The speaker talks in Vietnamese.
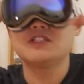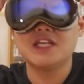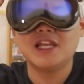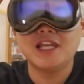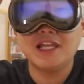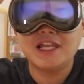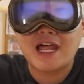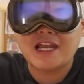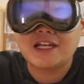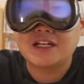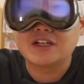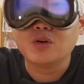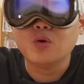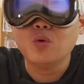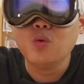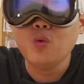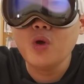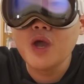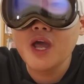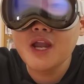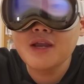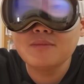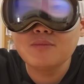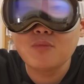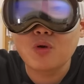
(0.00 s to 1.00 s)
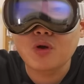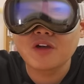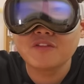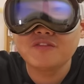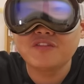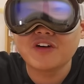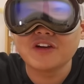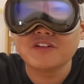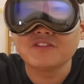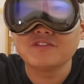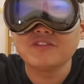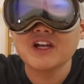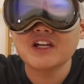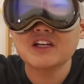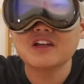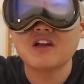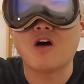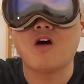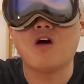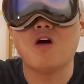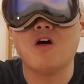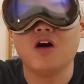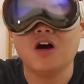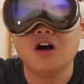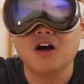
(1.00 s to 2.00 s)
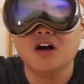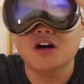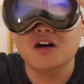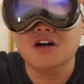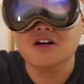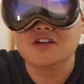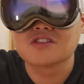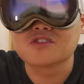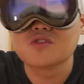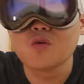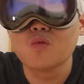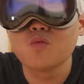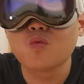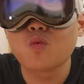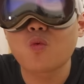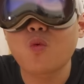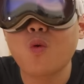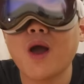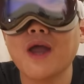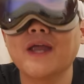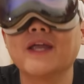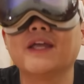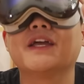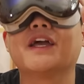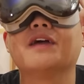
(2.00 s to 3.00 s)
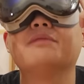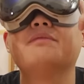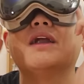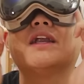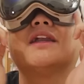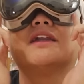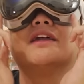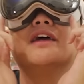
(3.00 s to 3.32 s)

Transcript: sẽ lằn nguyên một cái phần vết đỏ ở xung quanh cái mặt